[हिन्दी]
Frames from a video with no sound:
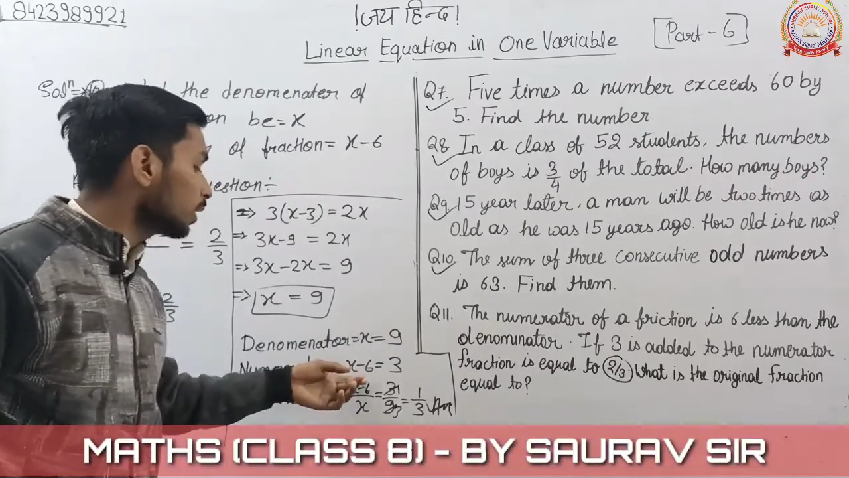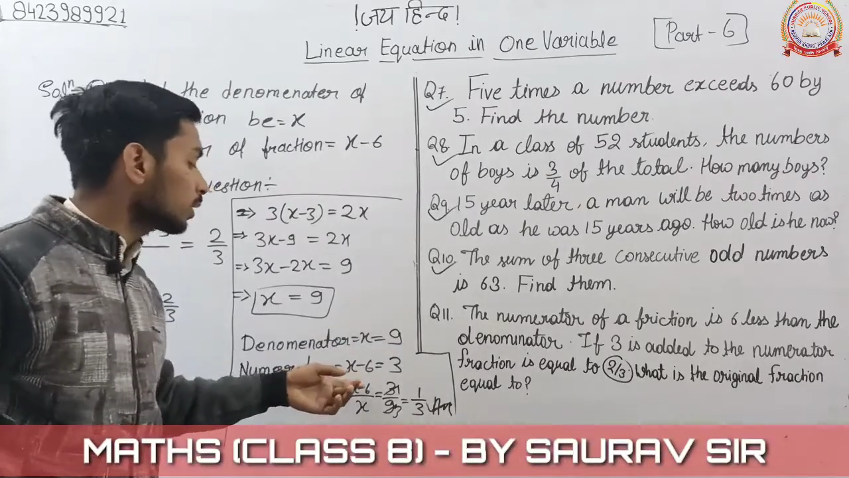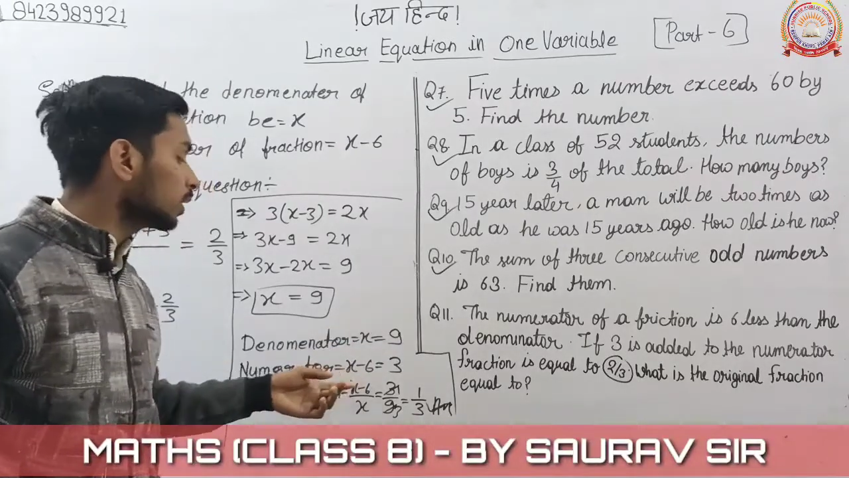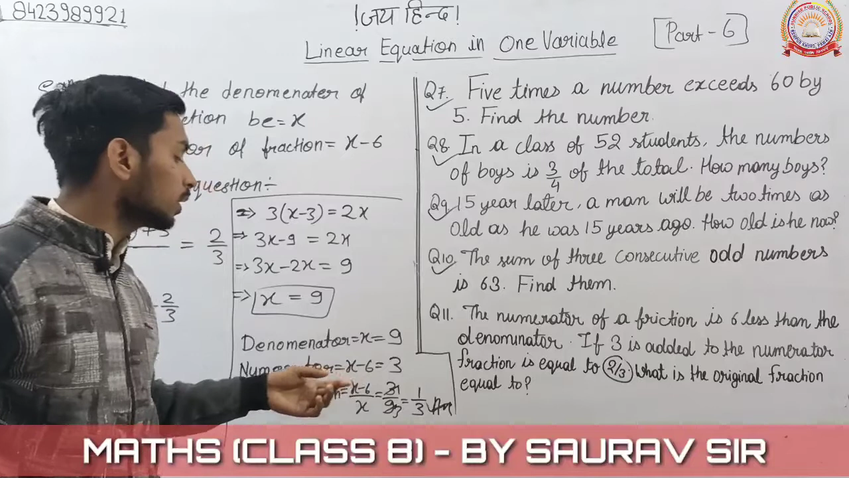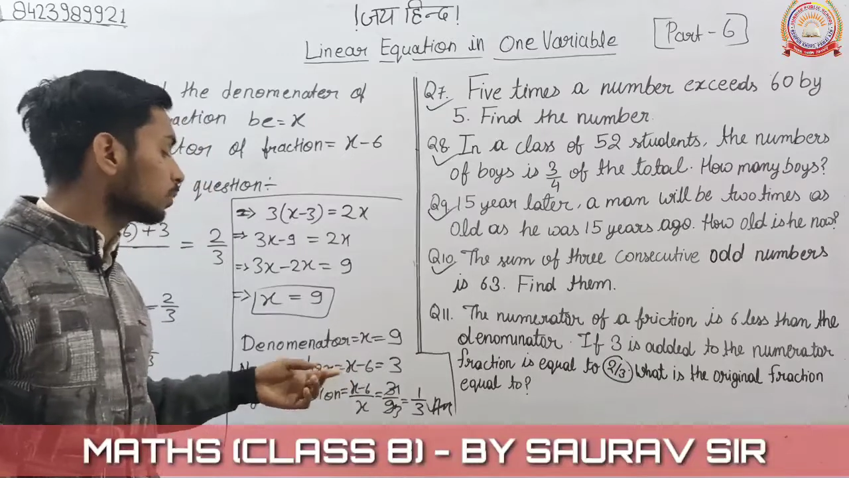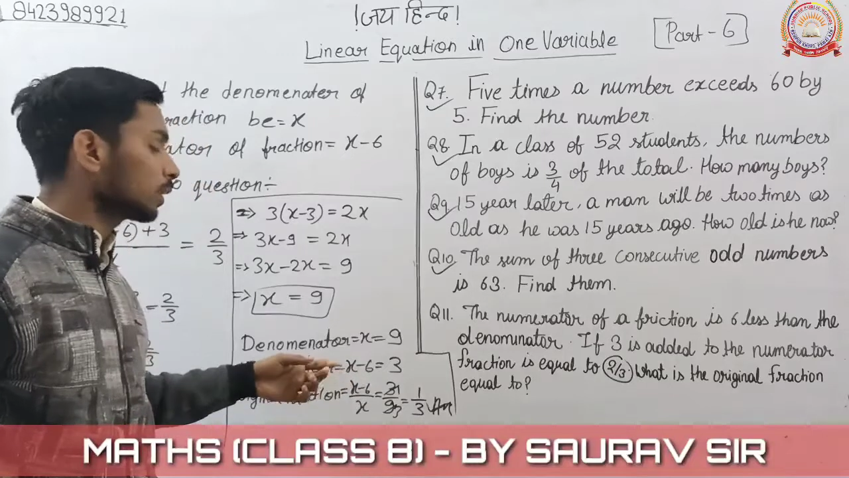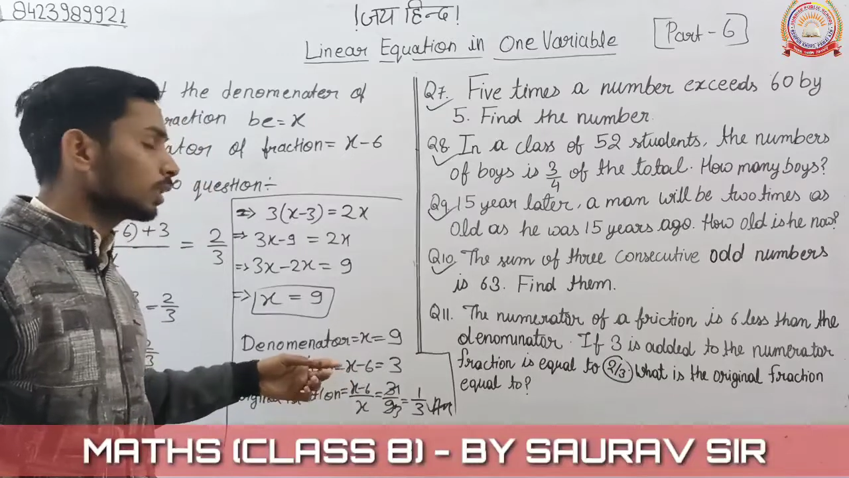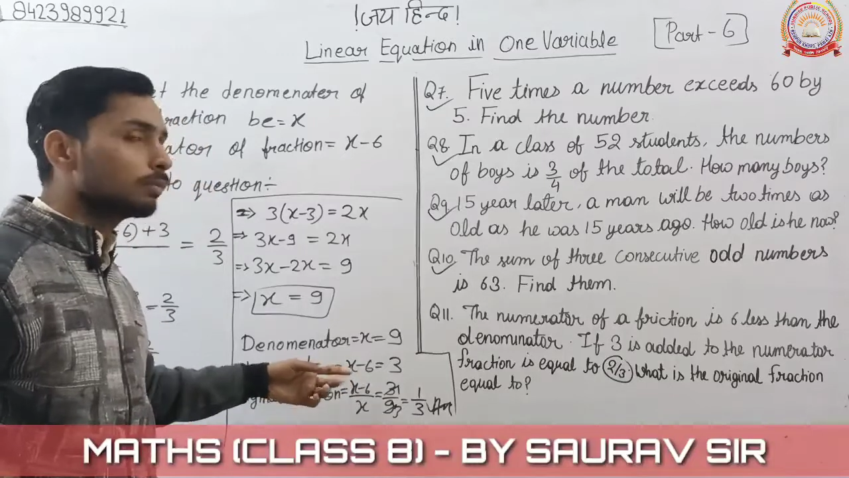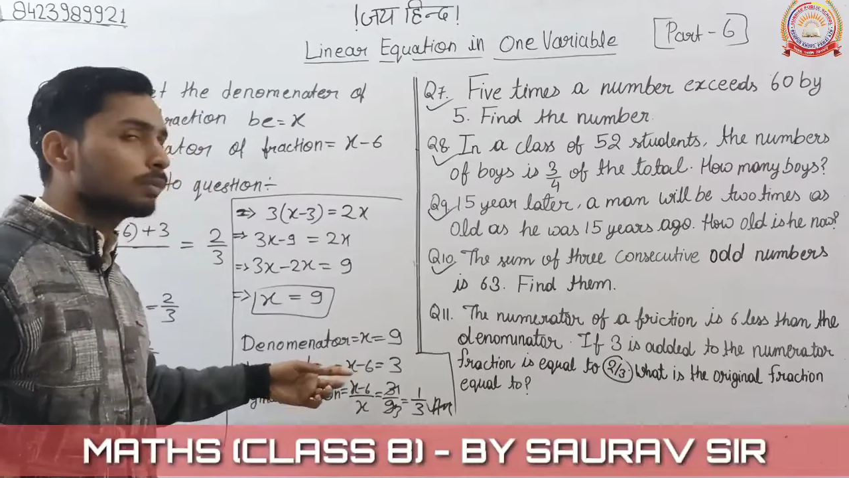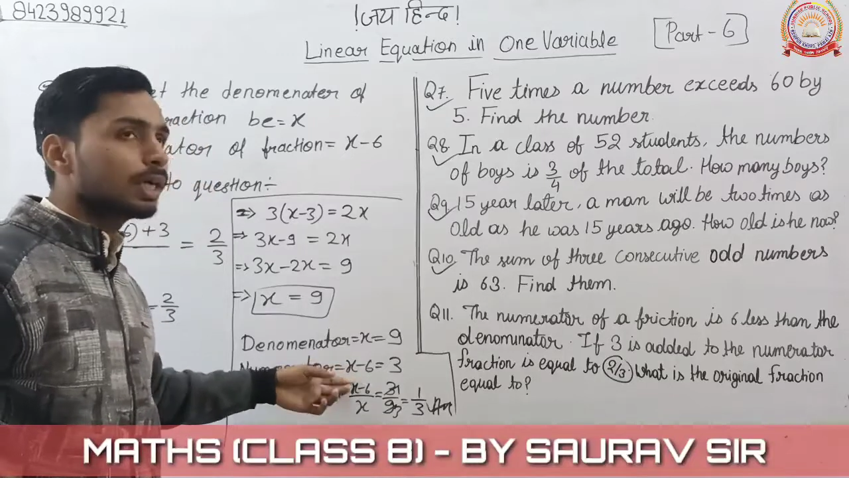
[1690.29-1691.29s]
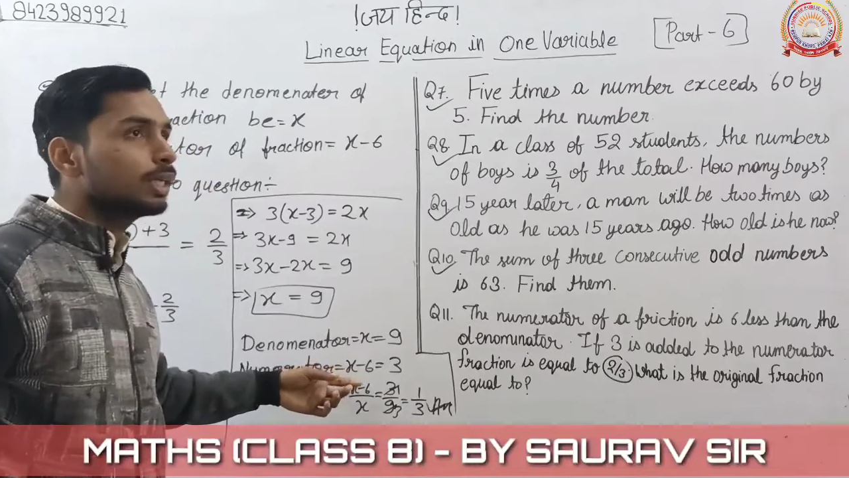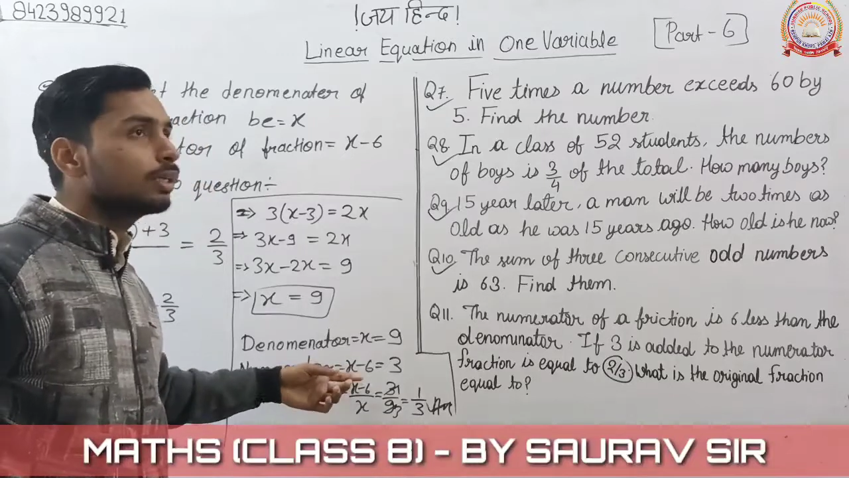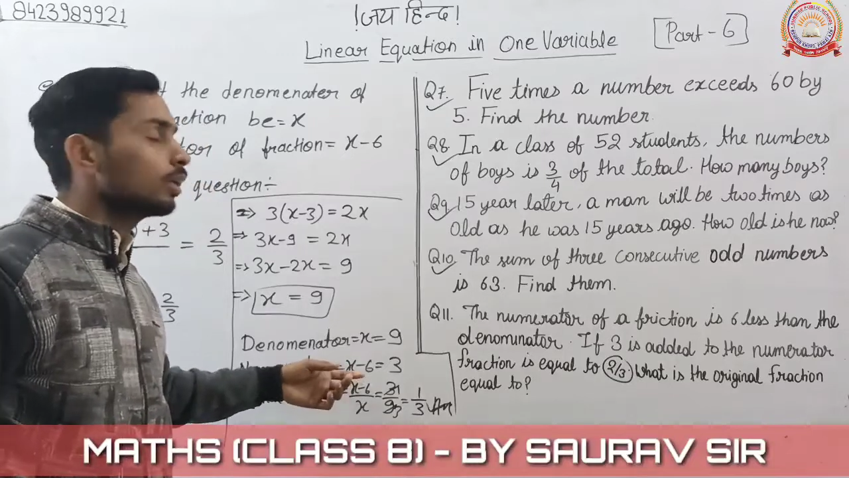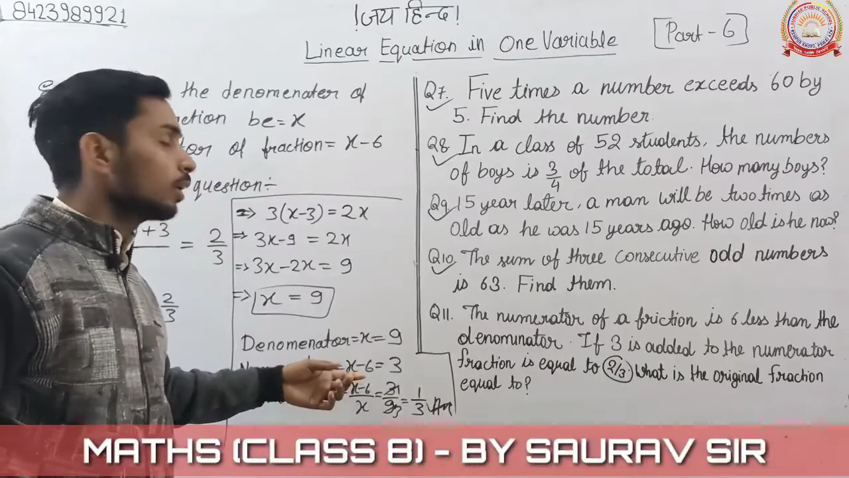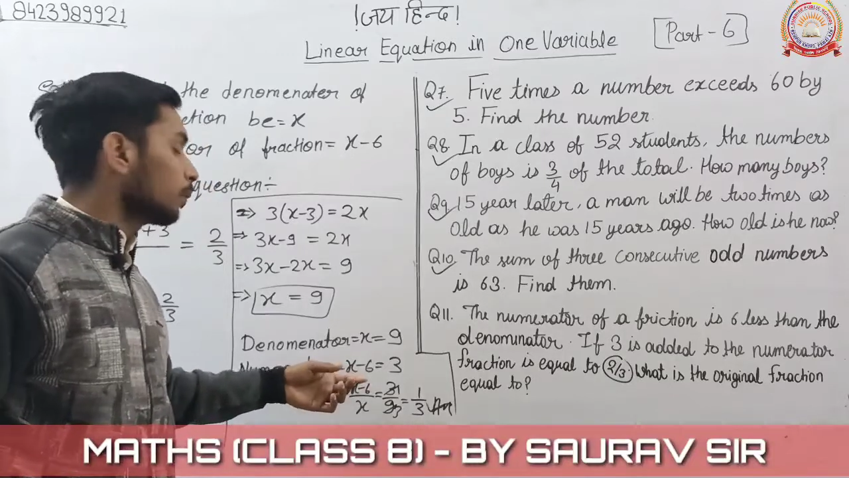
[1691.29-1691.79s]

माइनस सिक्स मतलब नाइन